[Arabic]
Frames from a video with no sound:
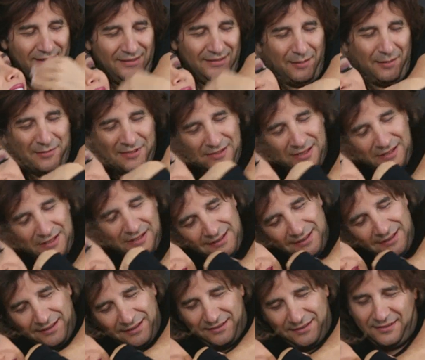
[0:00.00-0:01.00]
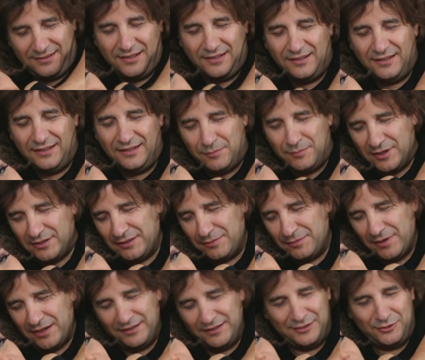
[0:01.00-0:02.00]
طب إذا قلت لك كان إلي ماضي
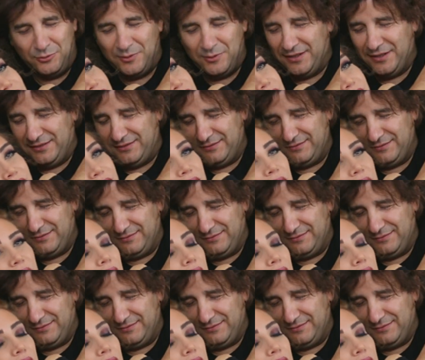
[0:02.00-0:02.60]
مع نسوان